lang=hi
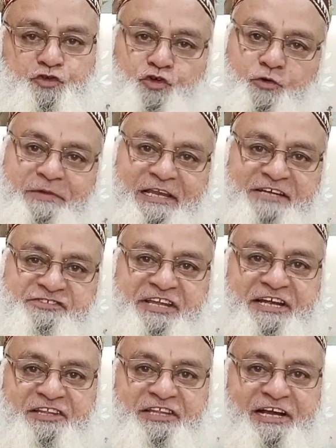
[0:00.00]
जो बिला
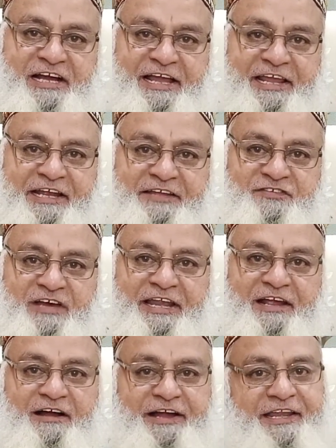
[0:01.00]
शिरकत गैर
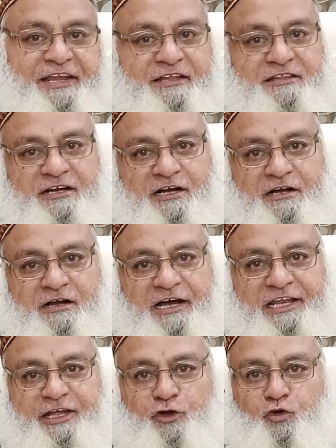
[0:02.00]
सारी कायनत का
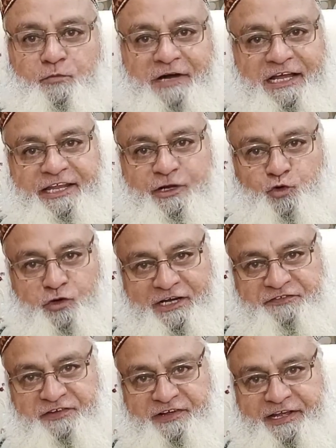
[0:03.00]
खालिक व मालिक व
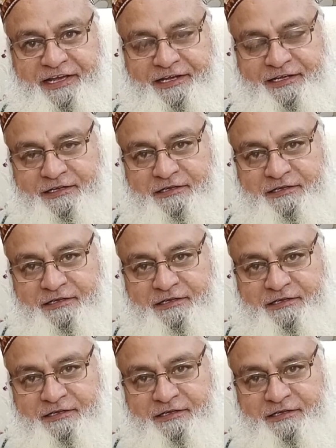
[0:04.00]
राजक है